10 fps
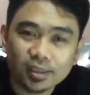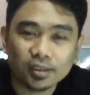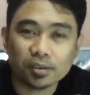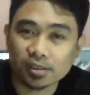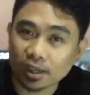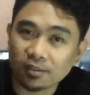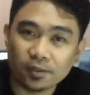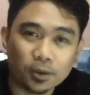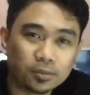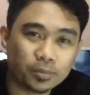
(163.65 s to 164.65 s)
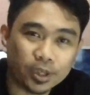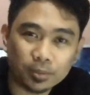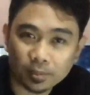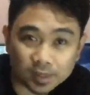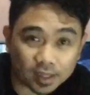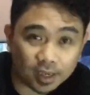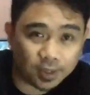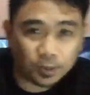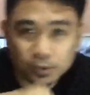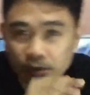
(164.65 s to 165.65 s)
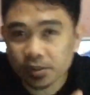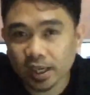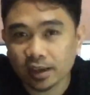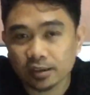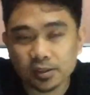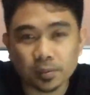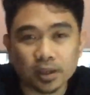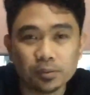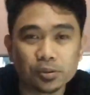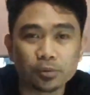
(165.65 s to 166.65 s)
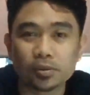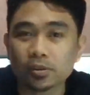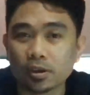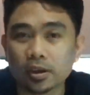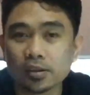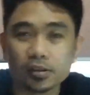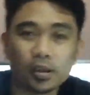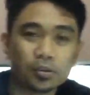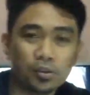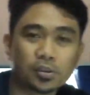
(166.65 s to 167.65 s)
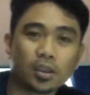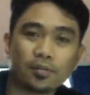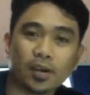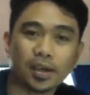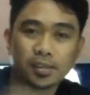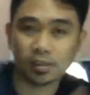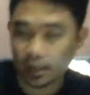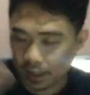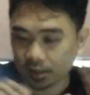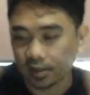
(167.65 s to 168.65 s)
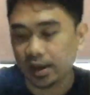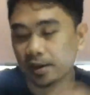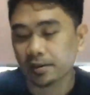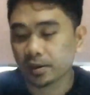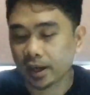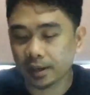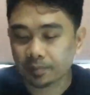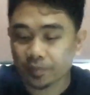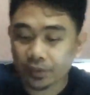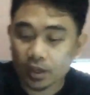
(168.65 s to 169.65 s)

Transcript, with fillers: your cell phone, pwede mo basahin YouTube channels, mga YouTube tutorials on how to use the device. It's there, okay?